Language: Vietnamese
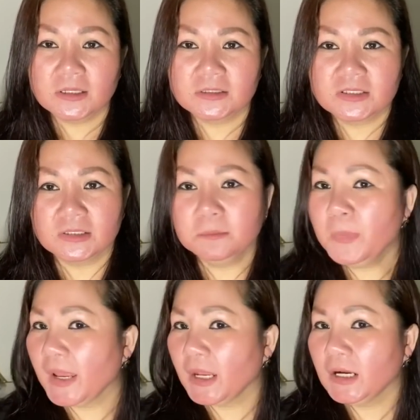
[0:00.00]
chuẩn
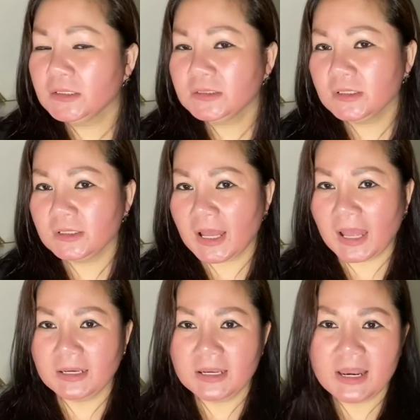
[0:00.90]
bị hết tất
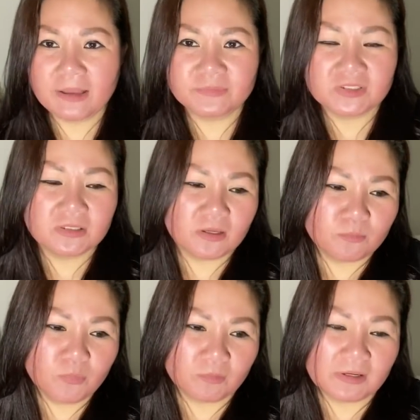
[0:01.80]
cả để làm cho thủy
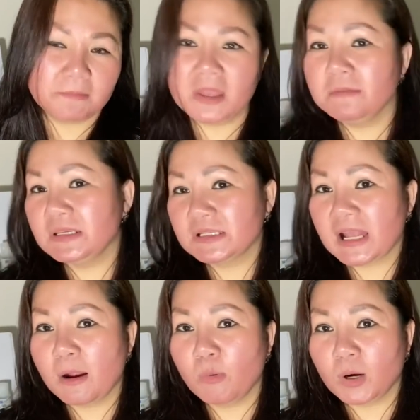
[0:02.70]
một cái baby
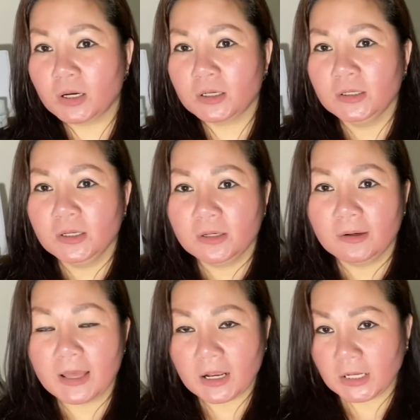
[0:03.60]
shower
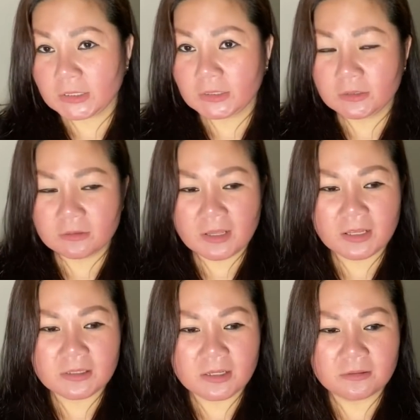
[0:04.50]
là
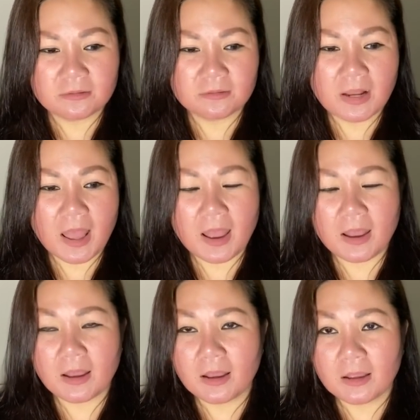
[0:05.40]
gia đình
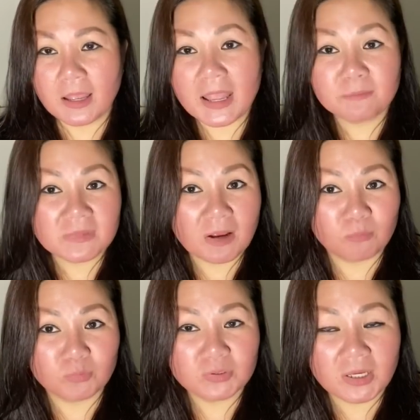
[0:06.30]
là em
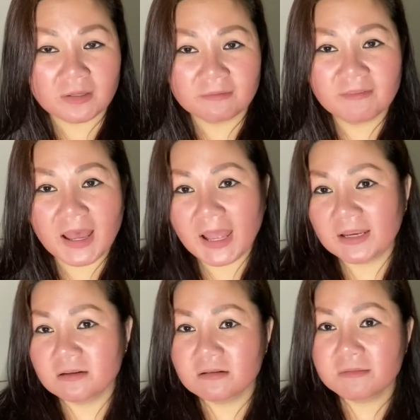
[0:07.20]
chồng của thủy và
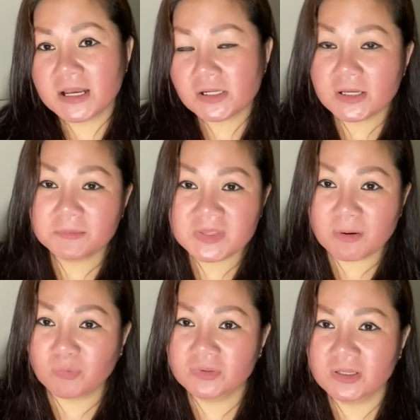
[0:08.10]
hai đứa ba đứa em
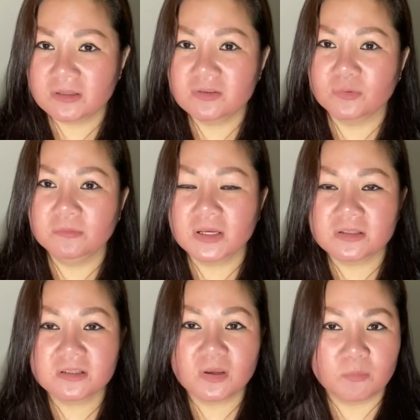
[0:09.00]
chồng của thủy chuẩn bị
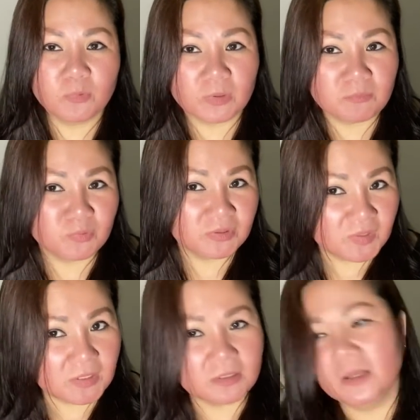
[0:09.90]
cho thủy một cái buổi
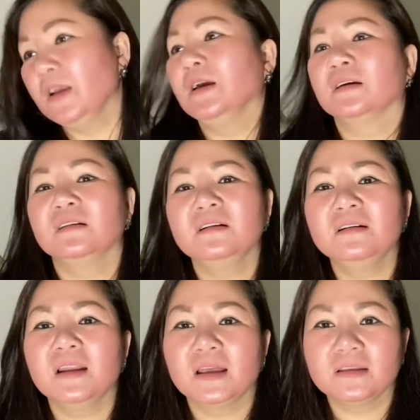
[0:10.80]
tiệc rất
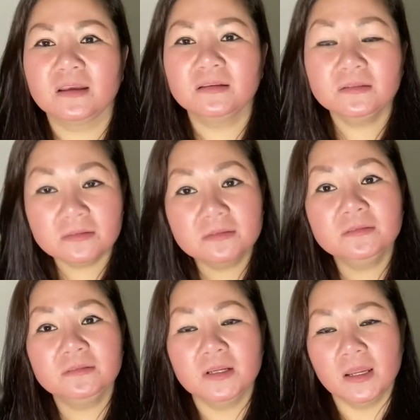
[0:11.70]
là dễ
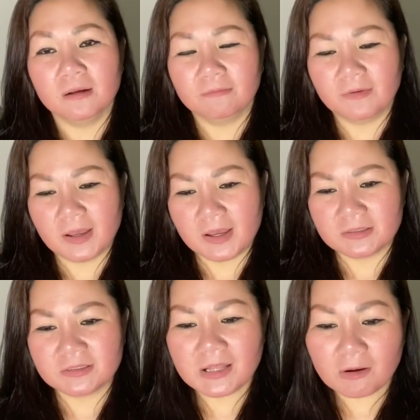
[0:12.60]
thương
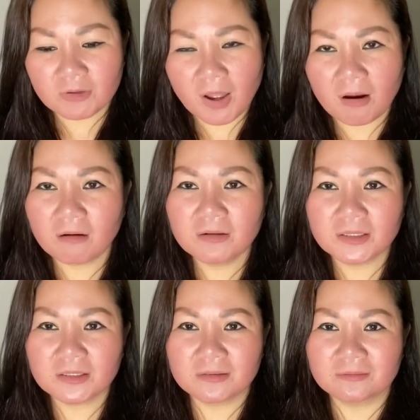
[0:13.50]
và sau đó
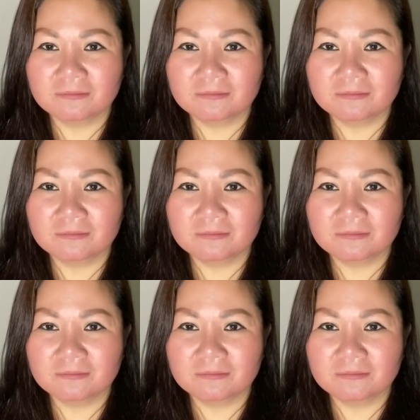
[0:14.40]
thì